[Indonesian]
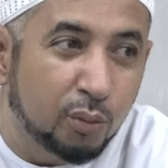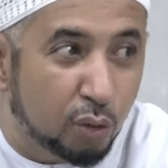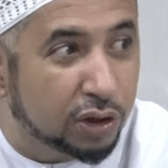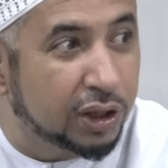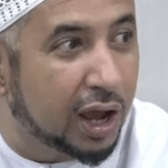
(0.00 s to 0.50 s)

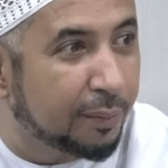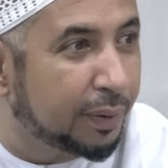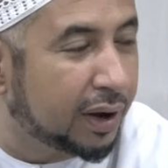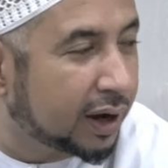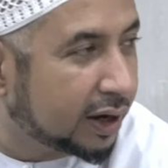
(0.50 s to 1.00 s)
Buktinya
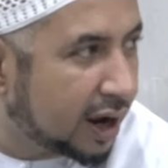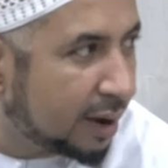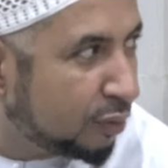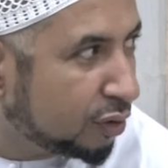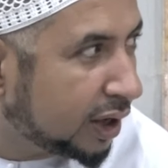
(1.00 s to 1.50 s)
apa? Karena
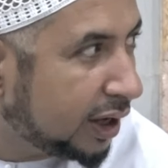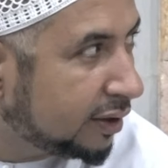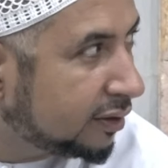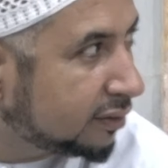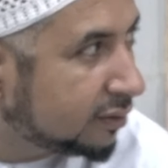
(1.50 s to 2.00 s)
nggak
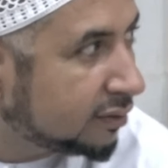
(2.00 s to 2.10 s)
mungkin